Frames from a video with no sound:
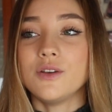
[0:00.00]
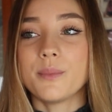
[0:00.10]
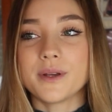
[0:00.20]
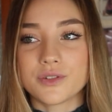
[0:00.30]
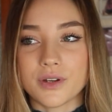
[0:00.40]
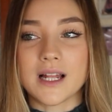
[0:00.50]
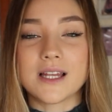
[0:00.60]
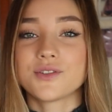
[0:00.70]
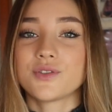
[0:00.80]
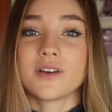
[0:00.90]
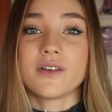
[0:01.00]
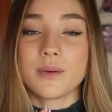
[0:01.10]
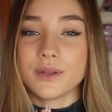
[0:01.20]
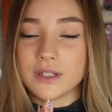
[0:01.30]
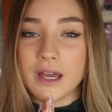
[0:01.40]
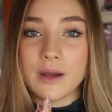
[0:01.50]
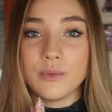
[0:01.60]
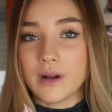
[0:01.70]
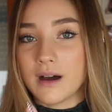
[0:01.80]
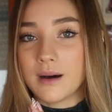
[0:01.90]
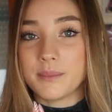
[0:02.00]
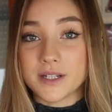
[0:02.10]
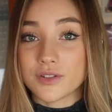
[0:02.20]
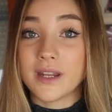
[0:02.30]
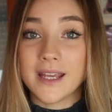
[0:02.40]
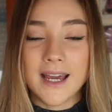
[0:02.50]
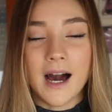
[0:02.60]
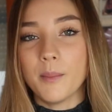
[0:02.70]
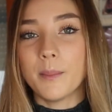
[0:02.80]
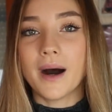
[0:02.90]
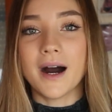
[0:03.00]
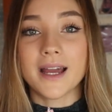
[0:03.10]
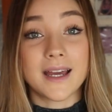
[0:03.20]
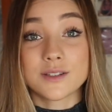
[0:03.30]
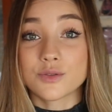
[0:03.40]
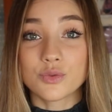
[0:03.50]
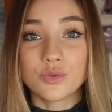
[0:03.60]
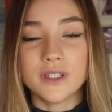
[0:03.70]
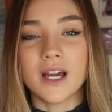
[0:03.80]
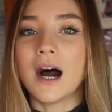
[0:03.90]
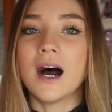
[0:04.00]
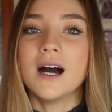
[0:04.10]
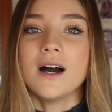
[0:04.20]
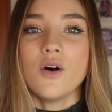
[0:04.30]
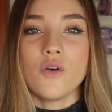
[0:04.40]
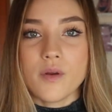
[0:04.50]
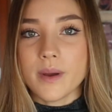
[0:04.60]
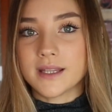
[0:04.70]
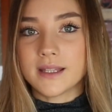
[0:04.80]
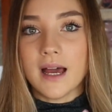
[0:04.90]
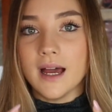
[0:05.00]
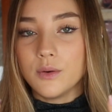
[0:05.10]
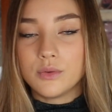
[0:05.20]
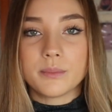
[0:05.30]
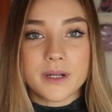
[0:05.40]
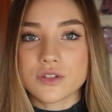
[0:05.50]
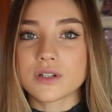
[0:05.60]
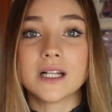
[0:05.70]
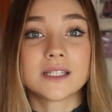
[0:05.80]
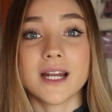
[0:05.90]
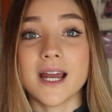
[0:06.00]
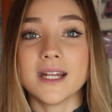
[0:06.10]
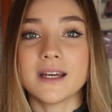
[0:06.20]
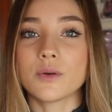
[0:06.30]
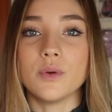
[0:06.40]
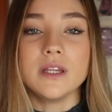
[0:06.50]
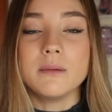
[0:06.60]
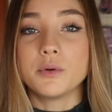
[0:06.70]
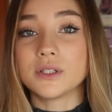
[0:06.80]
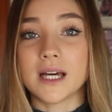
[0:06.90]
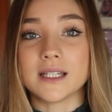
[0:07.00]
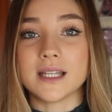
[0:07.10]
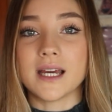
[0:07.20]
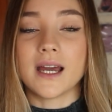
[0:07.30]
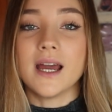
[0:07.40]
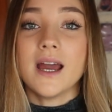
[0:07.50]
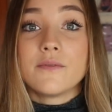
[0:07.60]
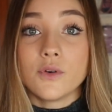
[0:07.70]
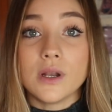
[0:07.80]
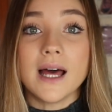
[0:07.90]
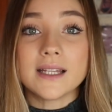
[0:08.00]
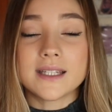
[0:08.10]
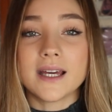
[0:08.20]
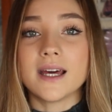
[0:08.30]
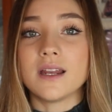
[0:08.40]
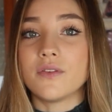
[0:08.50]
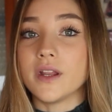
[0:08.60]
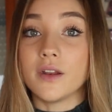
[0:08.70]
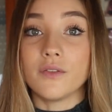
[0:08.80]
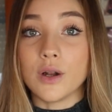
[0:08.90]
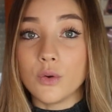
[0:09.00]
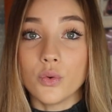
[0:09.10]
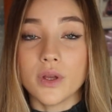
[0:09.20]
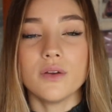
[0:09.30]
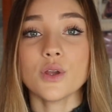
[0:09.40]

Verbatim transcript: io penso che Alessio sia veramente una persona in gamba che studia ovviamente è un personal trainer quindi potete se volete riferirvi a lui